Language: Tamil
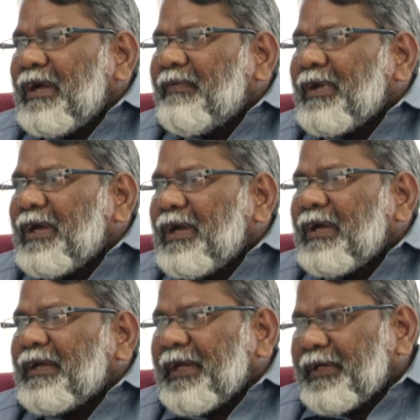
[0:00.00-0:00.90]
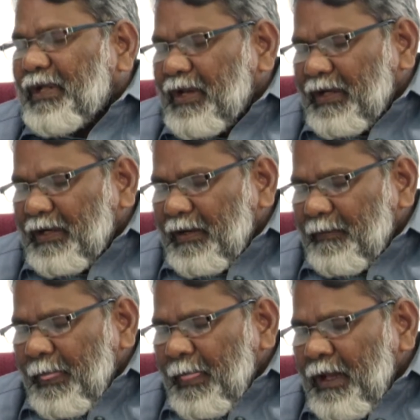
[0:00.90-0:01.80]
அவர்கள் கேட்கிறார்கள்
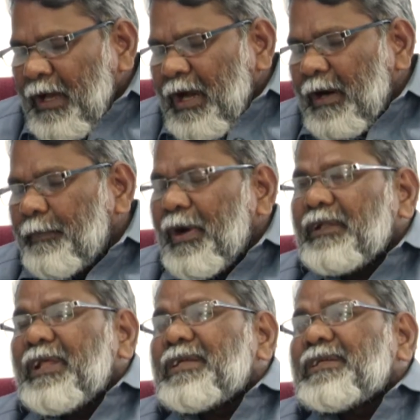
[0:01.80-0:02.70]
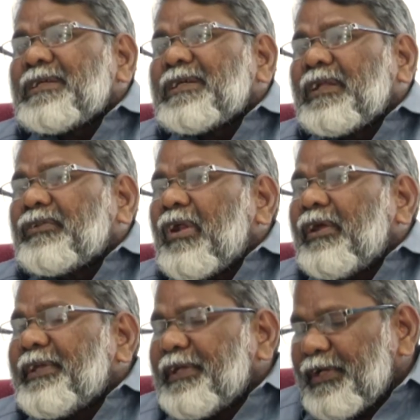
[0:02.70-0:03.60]
அப்போ அதற்கு
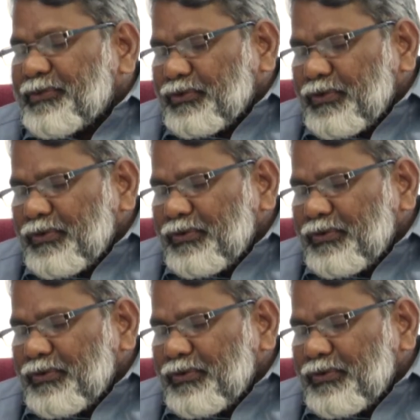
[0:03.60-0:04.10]
கத்ராகி இயேசு